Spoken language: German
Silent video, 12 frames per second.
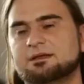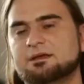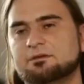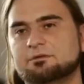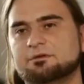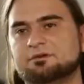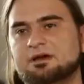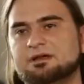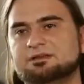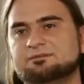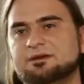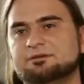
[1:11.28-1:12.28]
eine erhöhte
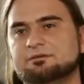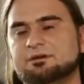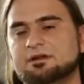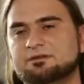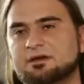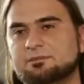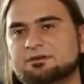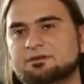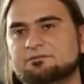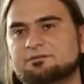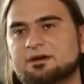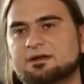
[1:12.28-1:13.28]
Reichweite und kann damit
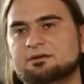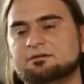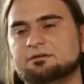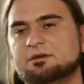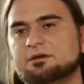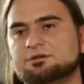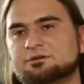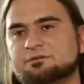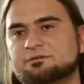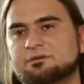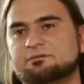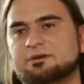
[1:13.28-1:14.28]
den Feind schon
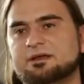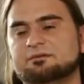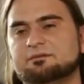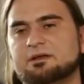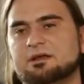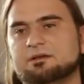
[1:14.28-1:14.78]
von Weitem